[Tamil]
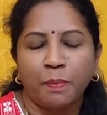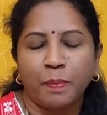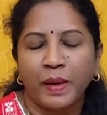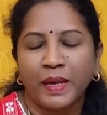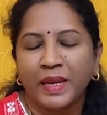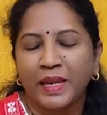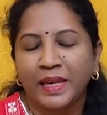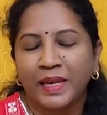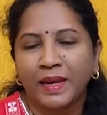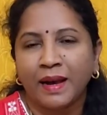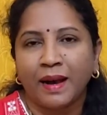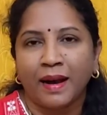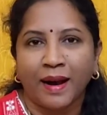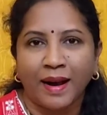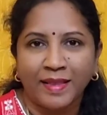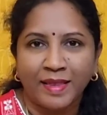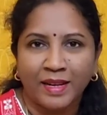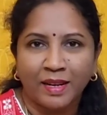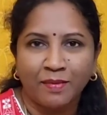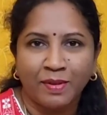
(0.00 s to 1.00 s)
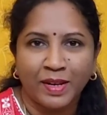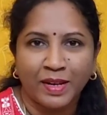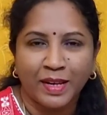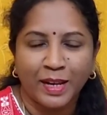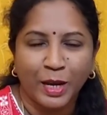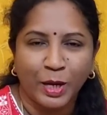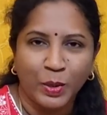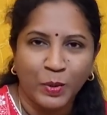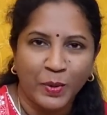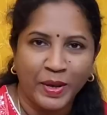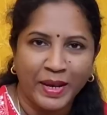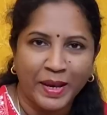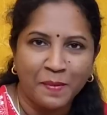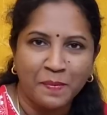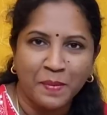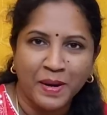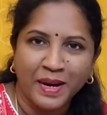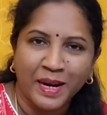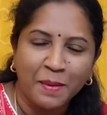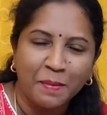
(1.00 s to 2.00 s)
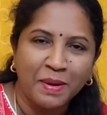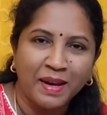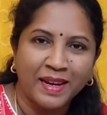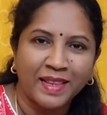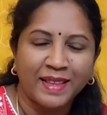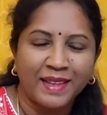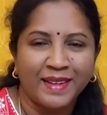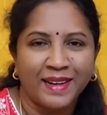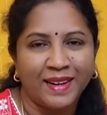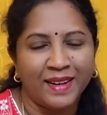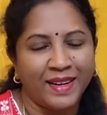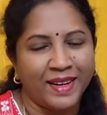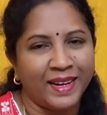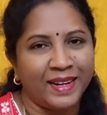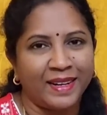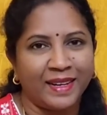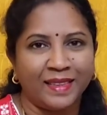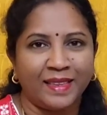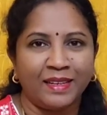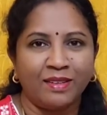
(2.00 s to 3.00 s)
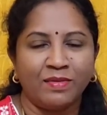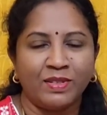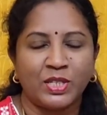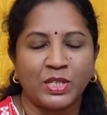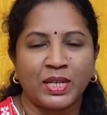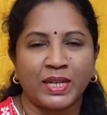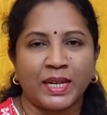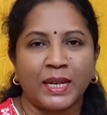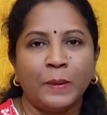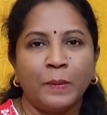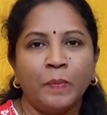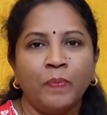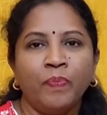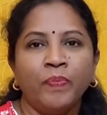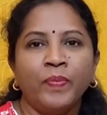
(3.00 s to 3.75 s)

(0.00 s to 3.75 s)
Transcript: பெரிய ஆதரவுக்கு என்னுடைய மனமார்ந்த நன்றியை நான் தெரிவிச்சுக்கிறேன்